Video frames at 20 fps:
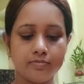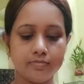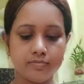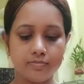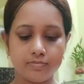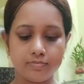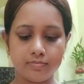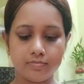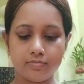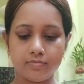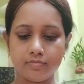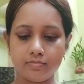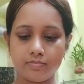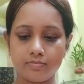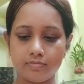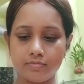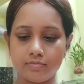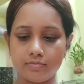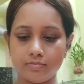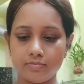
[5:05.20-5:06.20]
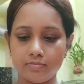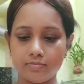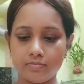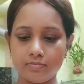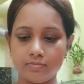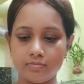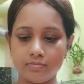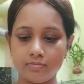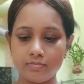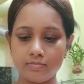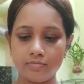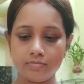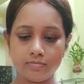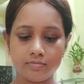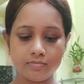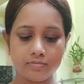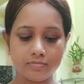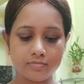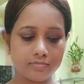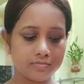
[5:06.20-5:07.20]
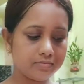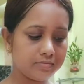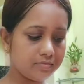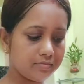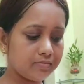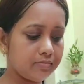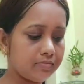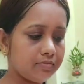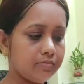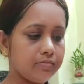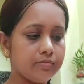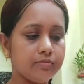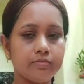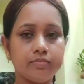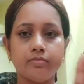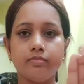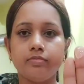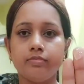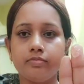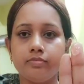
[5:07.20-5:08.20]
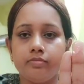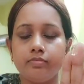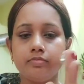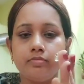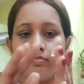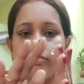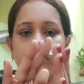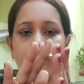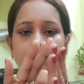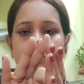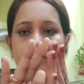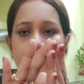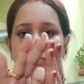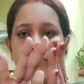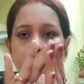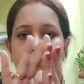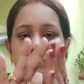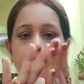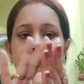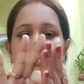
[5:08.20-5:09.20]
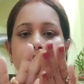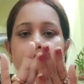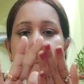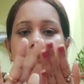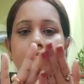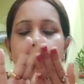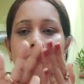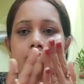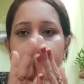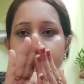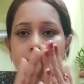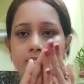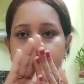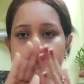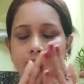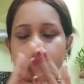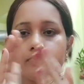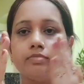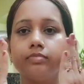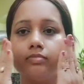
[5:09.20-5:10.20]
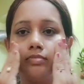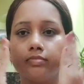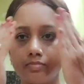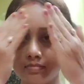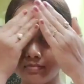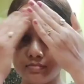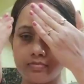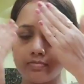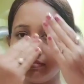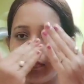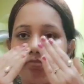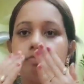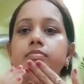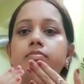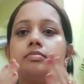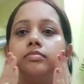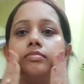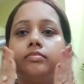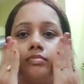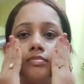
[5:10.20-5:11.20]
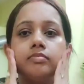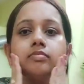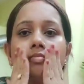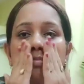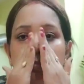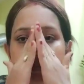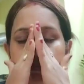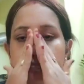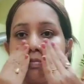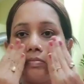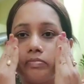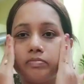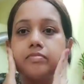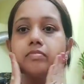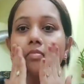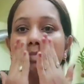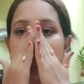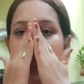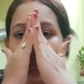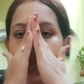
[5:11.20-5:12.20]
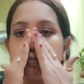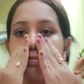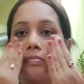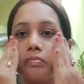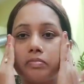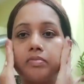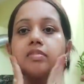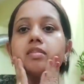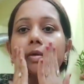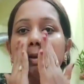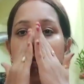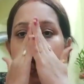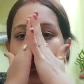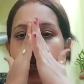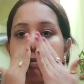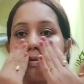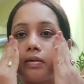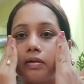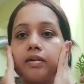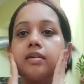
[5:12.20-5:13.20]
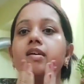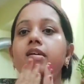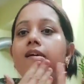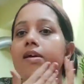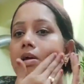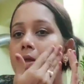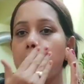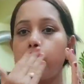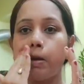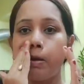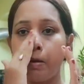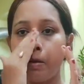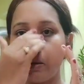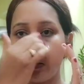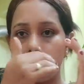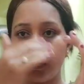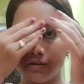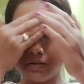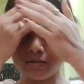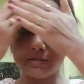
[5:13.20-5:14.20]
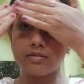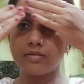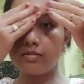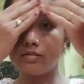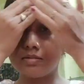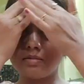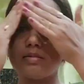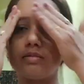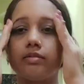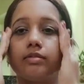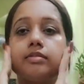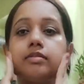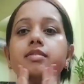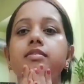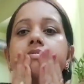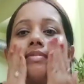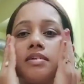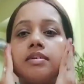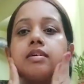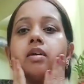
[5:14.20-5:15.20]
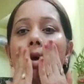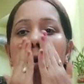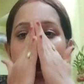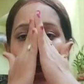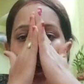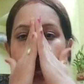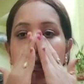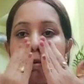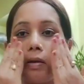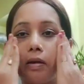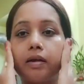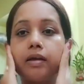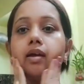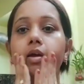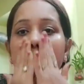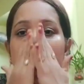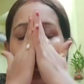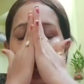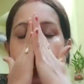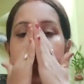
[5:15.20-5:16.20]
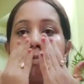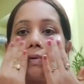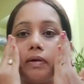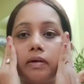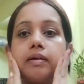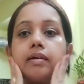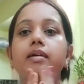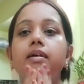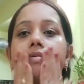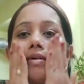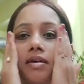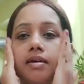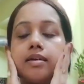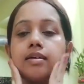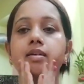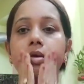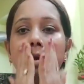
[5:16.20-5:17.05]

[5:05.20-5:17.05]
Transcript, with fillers: করতে হবে এবার বলি নাইট রুটিন নাইট রুটিনেও সেম ওই ফেস ওয়াশটা দিয়ে ভালো করে মুখটা ধুয়ে একটা দিয়েছে হচ্ছে আমাকে অ্যালো জেল এই জেলটা পুরো ফেসে অ্যাপ্লাই করে রাত্রে শুয়ে পড়ো ব্যাস এই হচ্ছে